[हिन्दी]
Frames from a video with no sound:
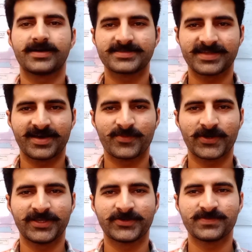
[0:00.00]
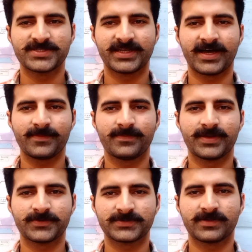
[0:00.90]
असलम जनाब
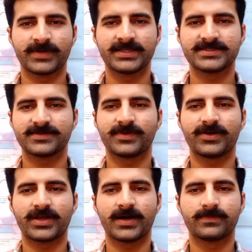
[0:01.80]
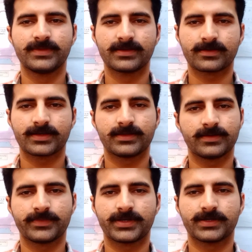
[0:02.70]
मैं हूं सलमान सीमा और आप देख रहे
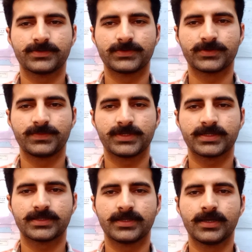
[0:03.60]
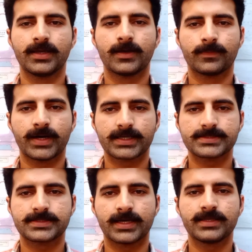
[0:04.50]
हैं मेरा यूट्यूब चैनल
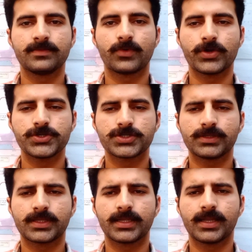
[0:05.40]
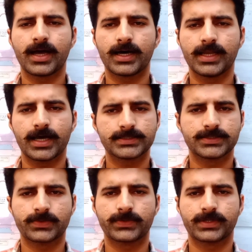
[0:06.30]
पाकिस्तानी मीशत किन हालात
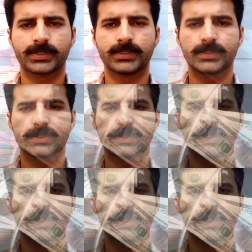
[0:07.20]
से गुजर रही है